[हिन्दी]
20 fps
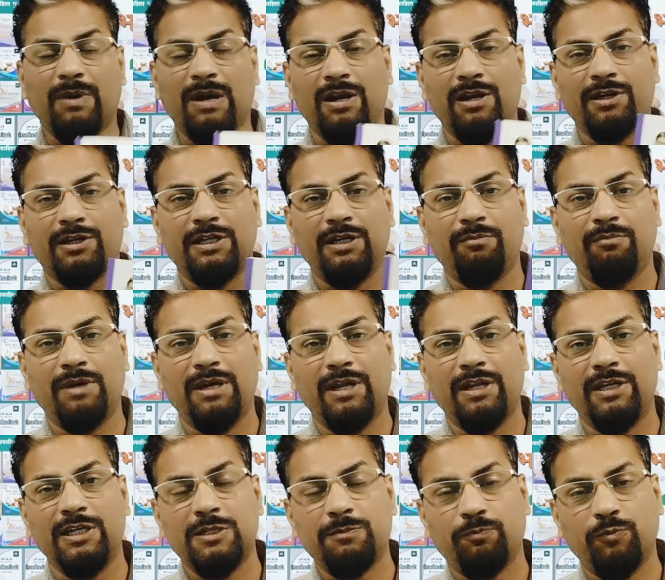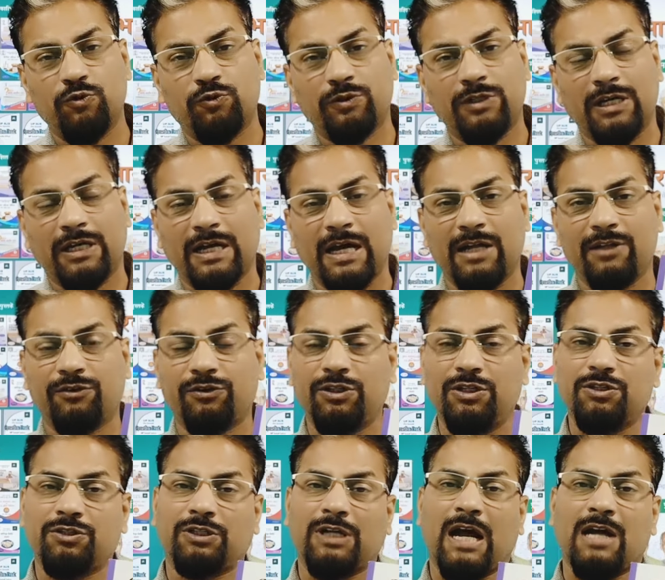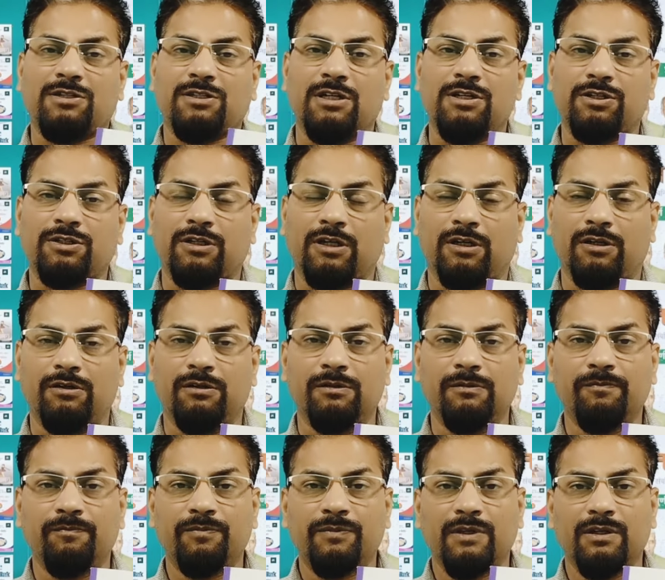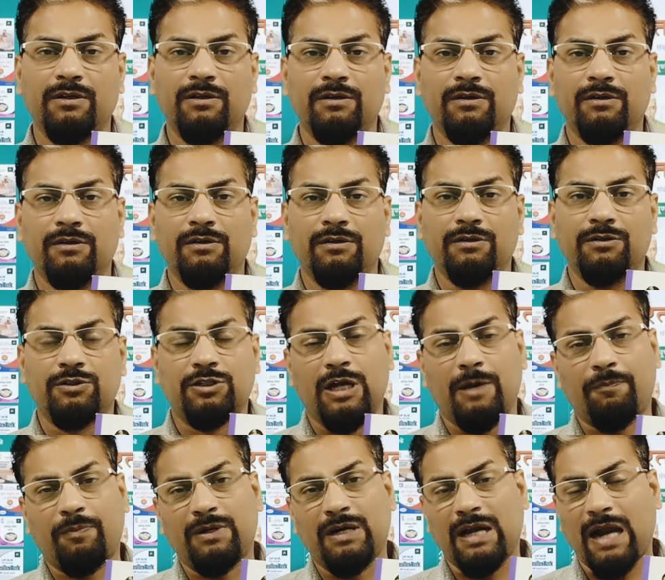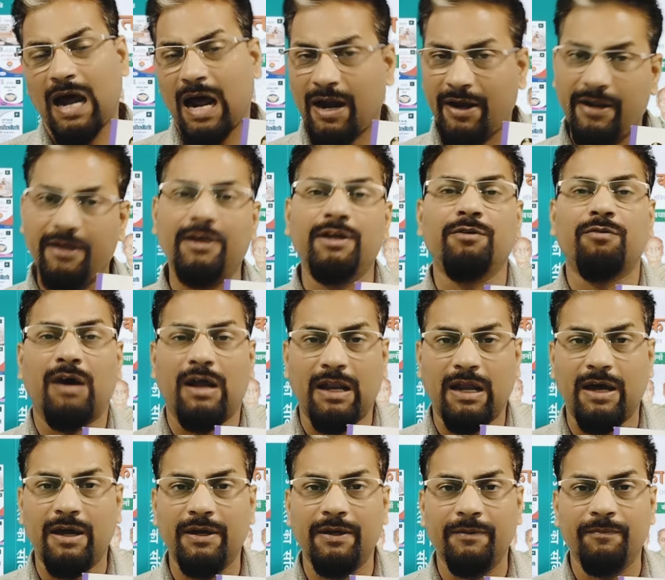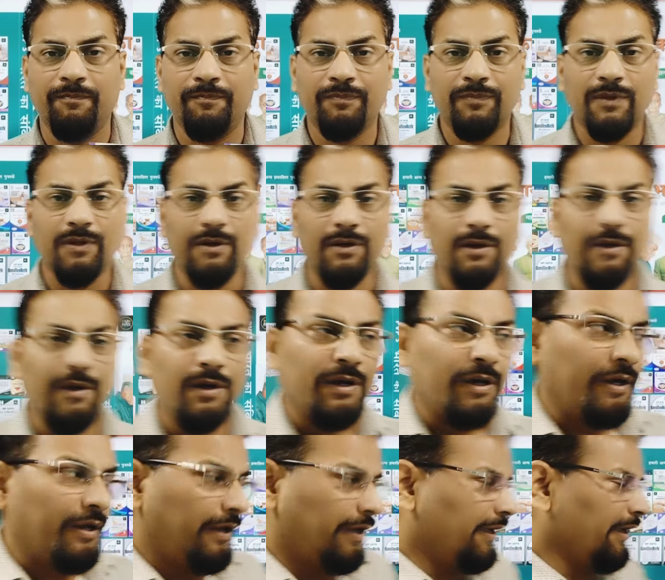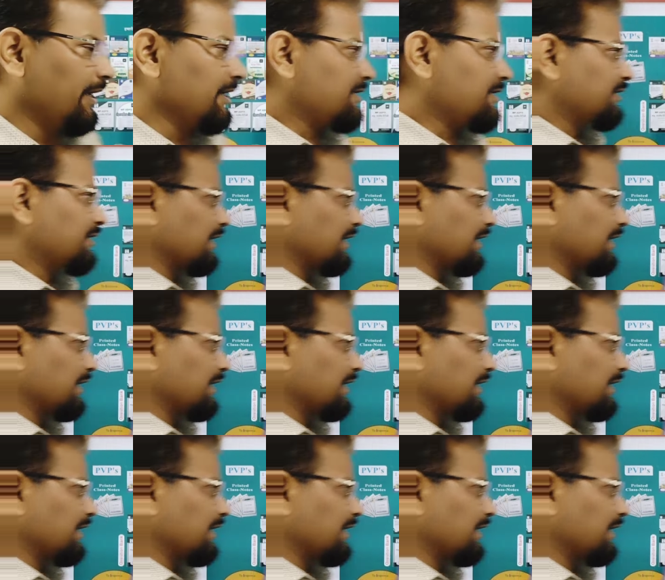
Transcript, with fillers: पर लिखी मेरी इस पुस्तक का तीसरा संस्करण छप कर आने ही वाला है इस